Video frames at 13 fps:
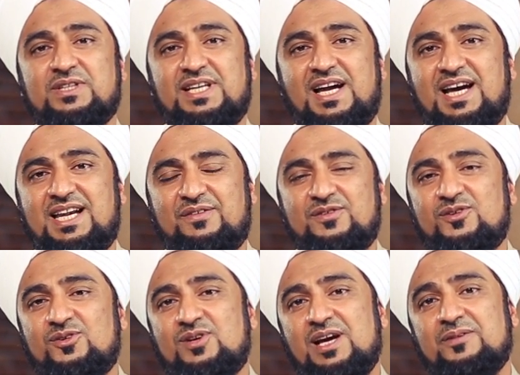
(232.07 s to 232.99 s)
وتعالى
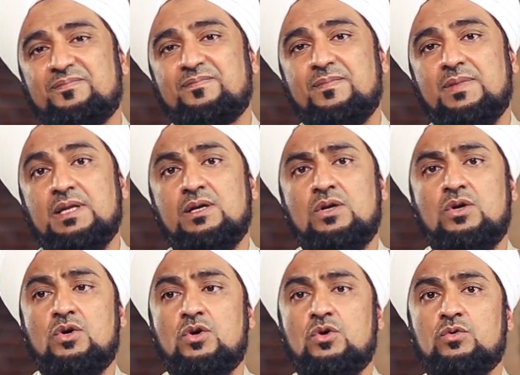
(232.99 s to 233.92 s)
في علاه
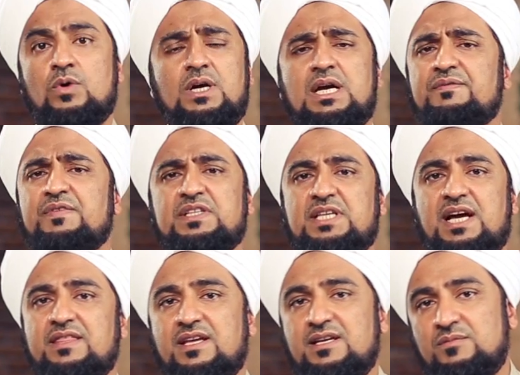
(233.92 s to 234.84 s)

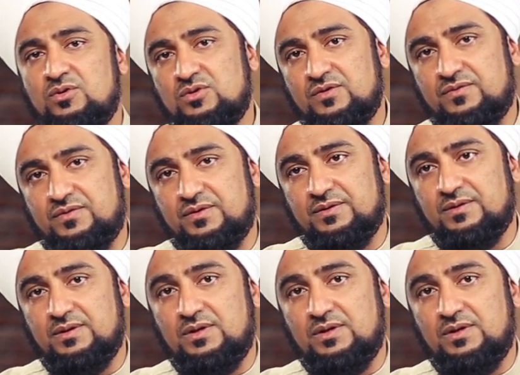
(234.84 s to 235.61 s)
وقفت هذا الموقف